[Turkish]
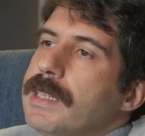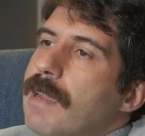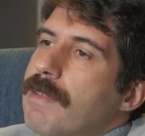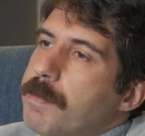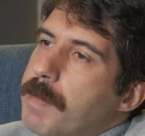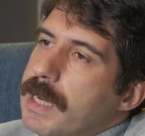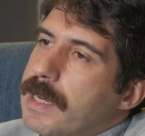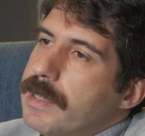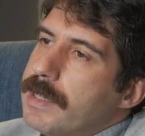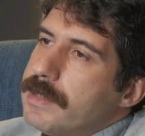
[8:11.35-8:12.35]
Devlet
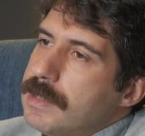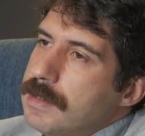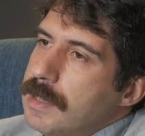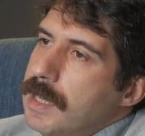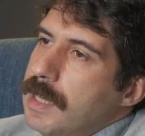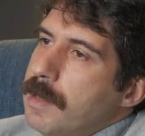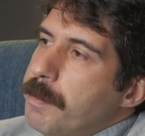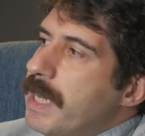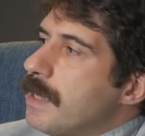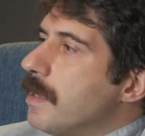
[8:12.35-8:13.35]
bankalarının
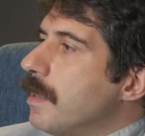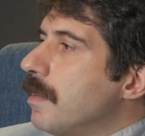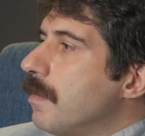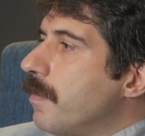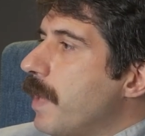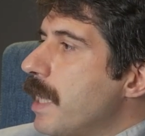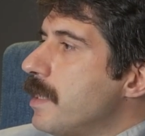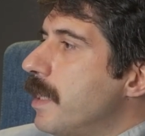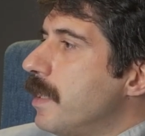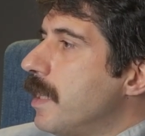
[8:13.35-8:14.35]
piyasa
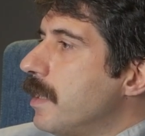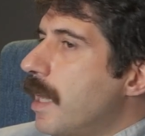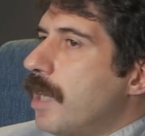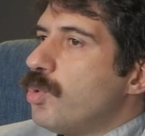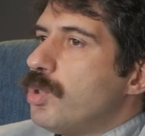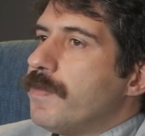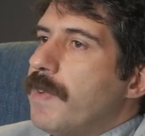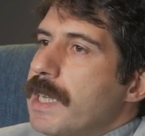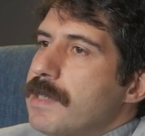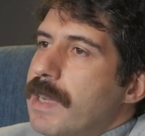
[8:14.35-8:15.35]
faizlerinden daha düşük
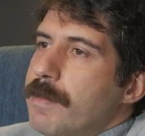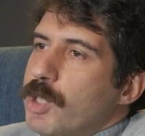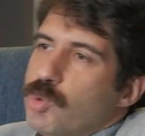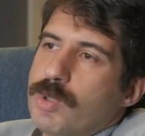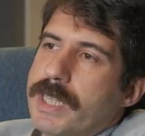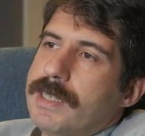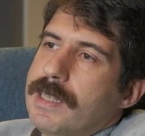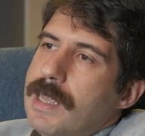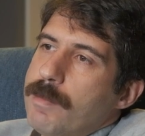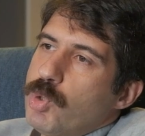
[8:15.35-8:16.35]
faiz vermek
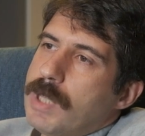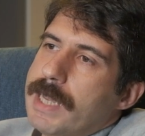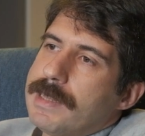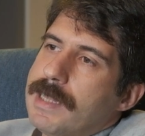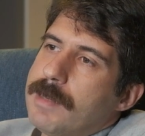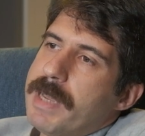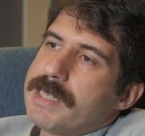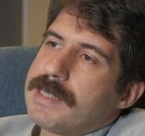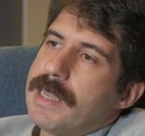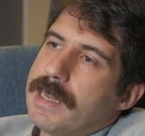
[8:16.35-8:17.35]
suretiyle müteahhitleri
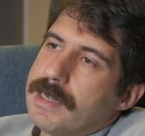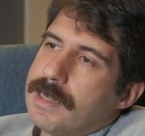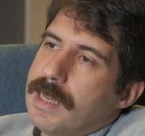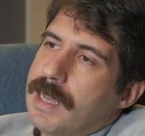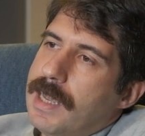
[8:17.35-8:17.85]
besleyerek